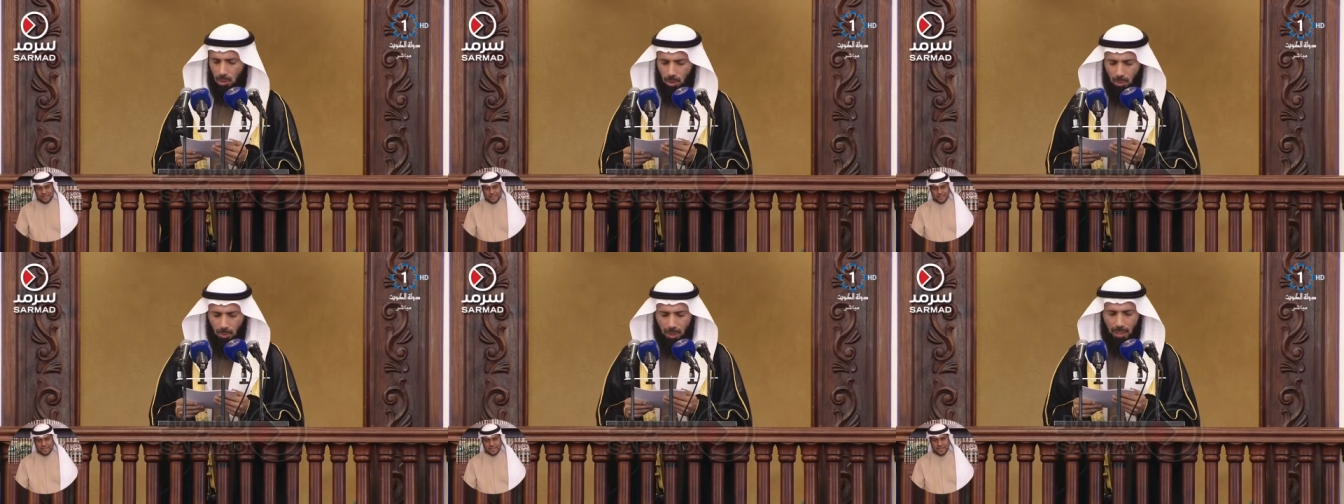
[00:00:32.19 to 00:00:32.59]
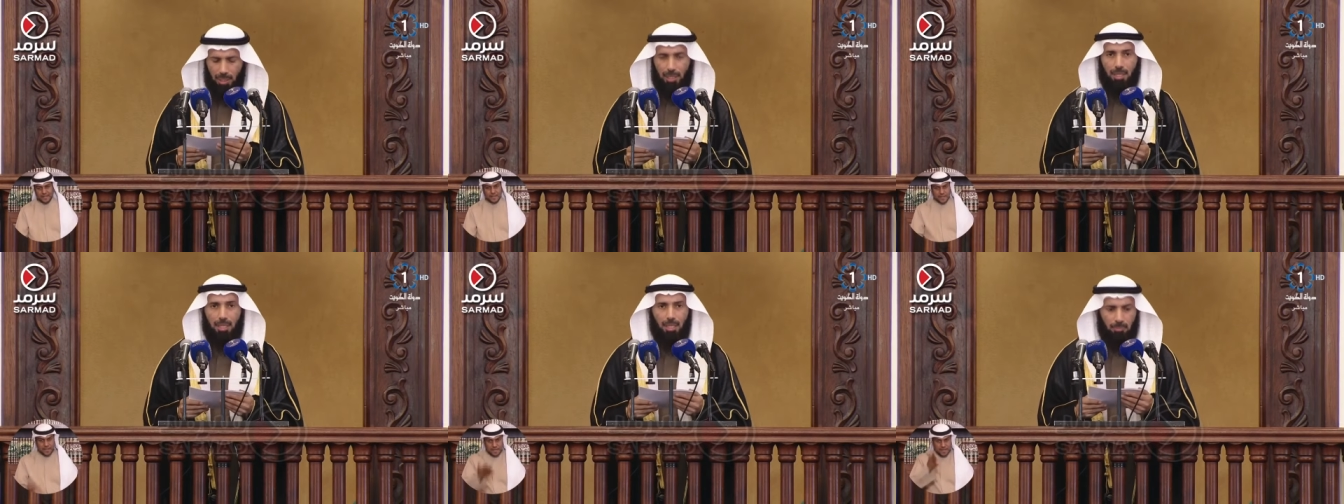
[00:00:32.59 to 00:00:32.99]
هو
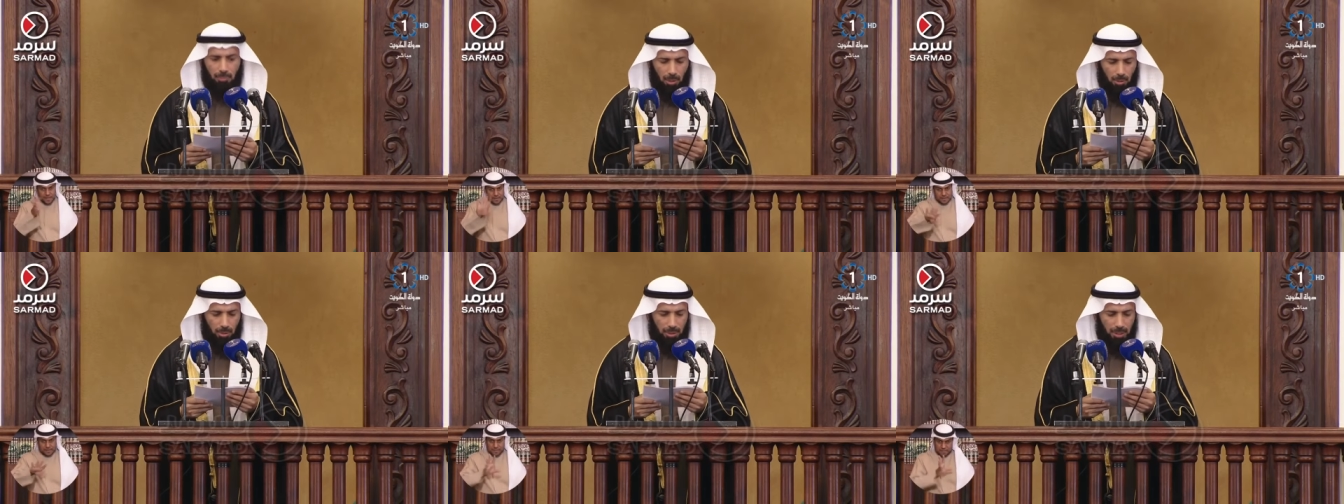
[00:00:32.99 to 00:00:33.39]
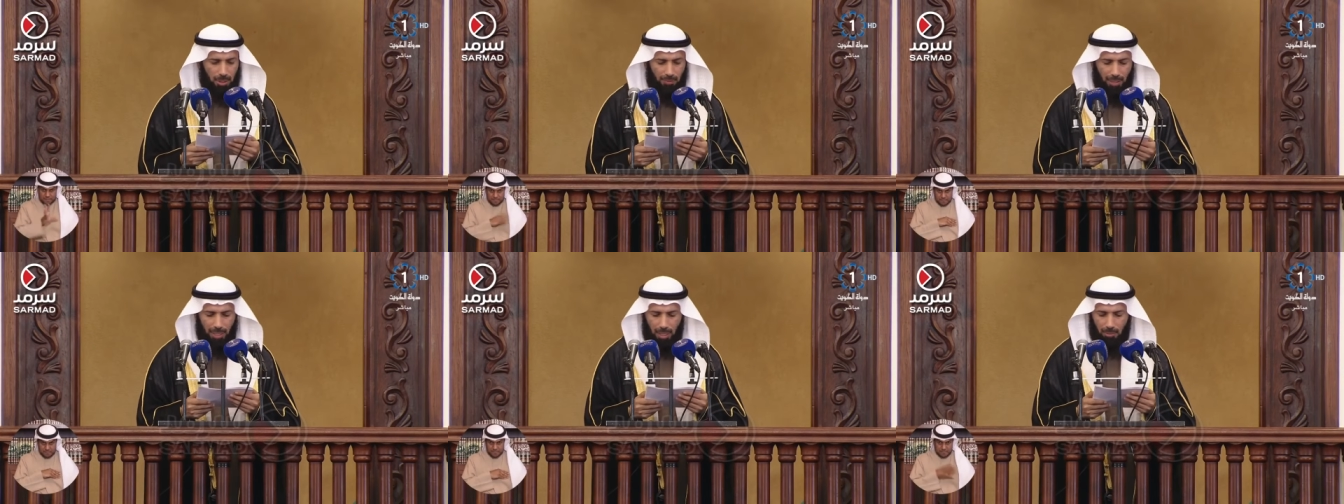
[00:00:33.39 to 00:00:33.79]
الذي يملك
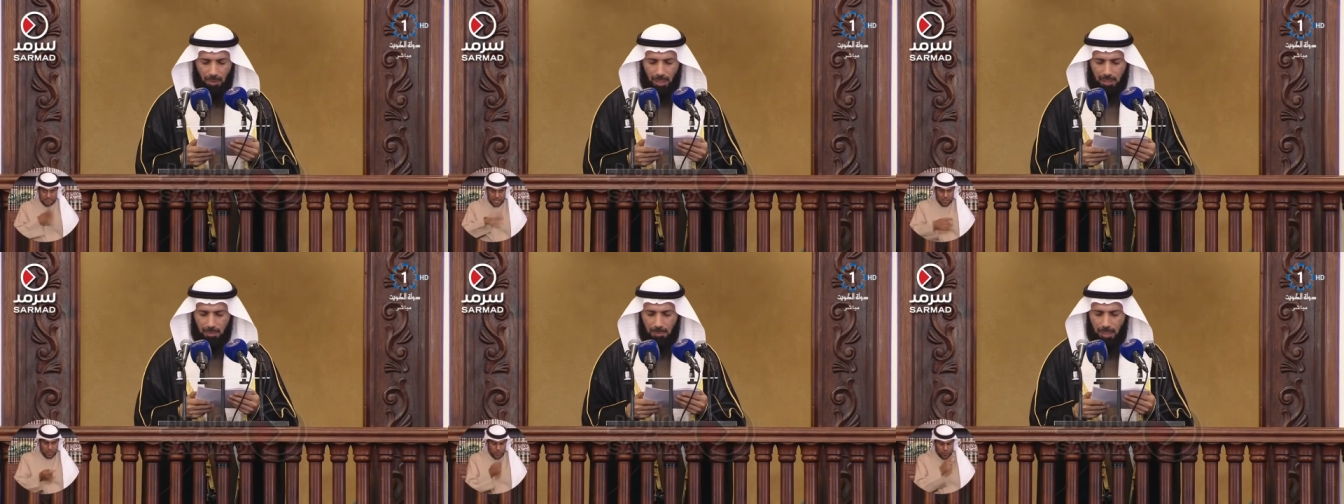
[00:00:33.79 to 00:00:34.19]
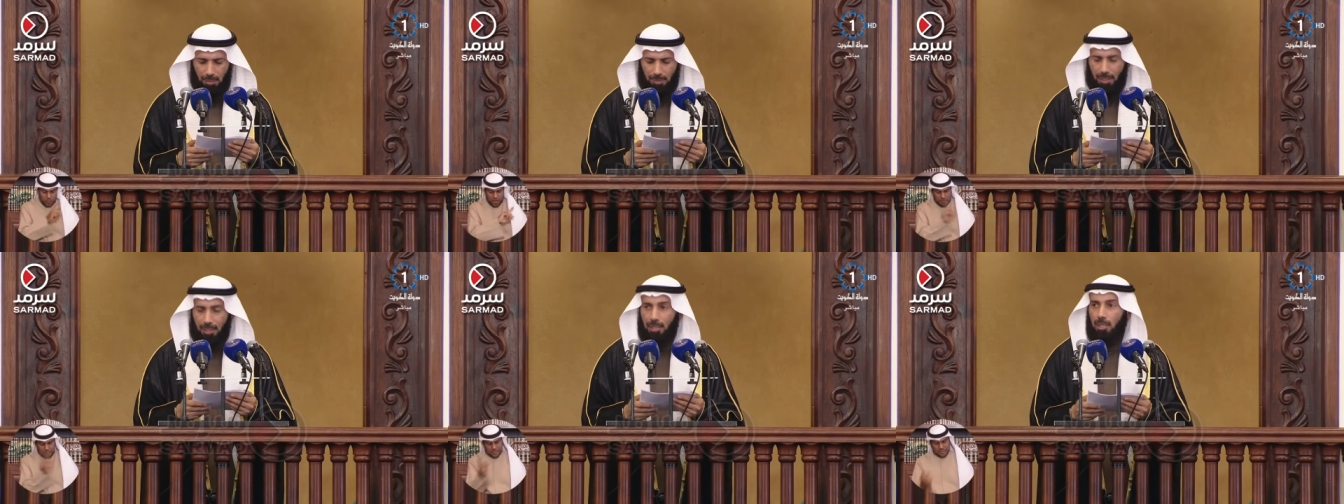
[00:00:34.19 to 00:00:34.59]
الشفاء وأسبابه